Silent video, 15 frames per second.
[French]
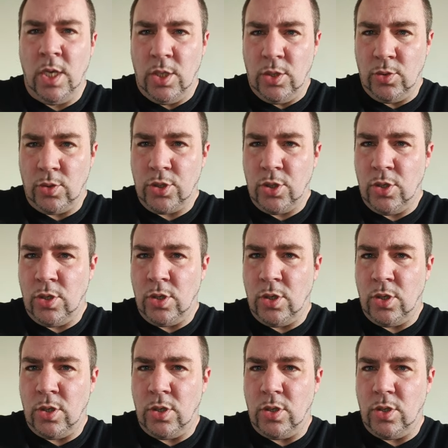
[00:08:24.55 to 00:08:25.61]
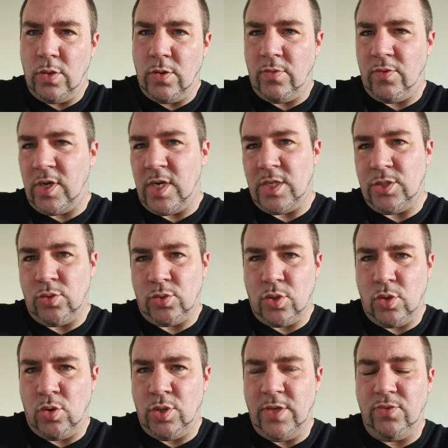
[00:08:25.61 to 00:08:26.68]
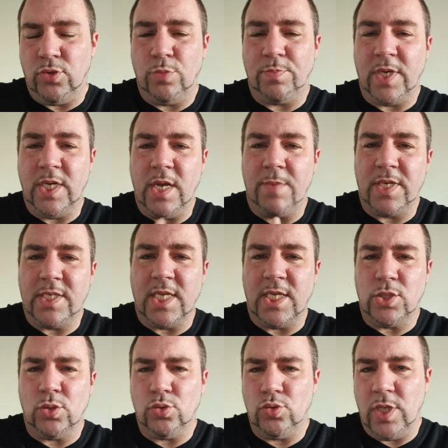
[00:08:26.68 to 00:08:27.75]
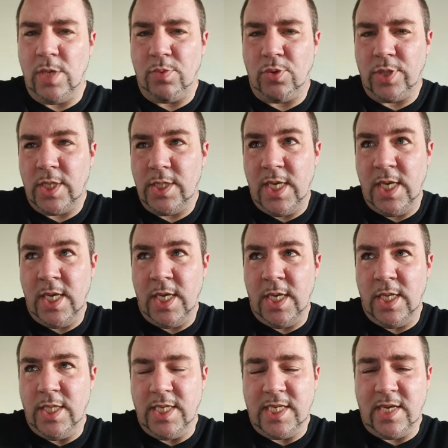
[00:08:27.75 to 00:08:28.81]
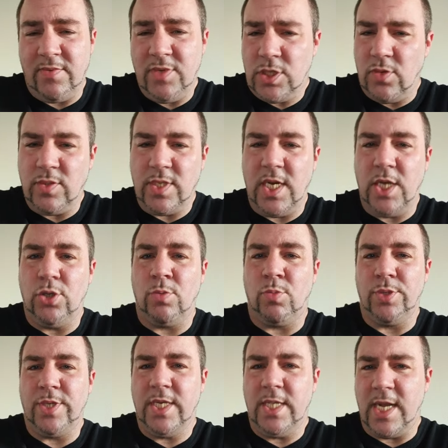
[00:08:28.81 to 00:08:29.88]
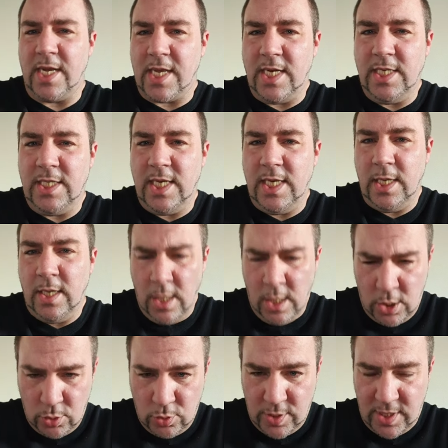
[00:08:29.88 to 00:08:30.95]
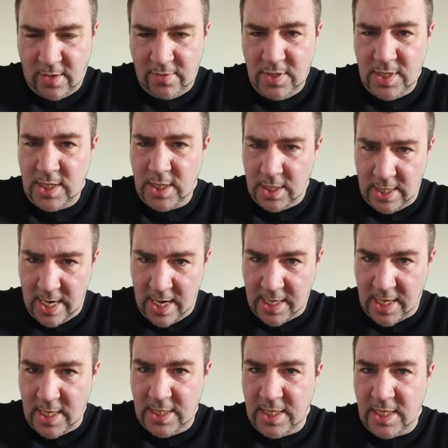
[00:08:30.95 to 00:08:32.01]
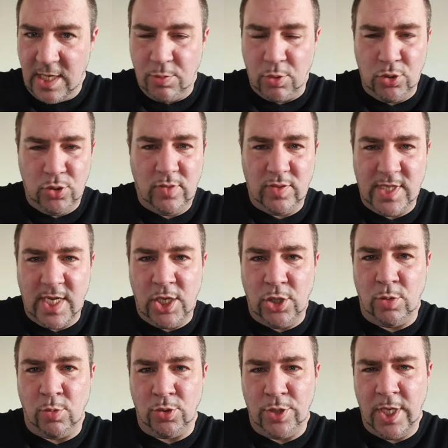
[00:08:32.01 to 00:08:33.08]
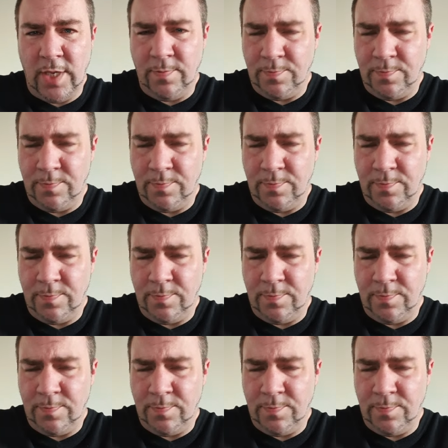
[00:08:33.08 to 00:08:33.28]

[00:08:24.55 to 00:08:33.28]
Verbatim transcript: Donc euh, voilà, donc au niveau du prix de la prestation, tout dépendra des services que vous allez demander, de la qualité du service, de la qualité des produits que vous allez demander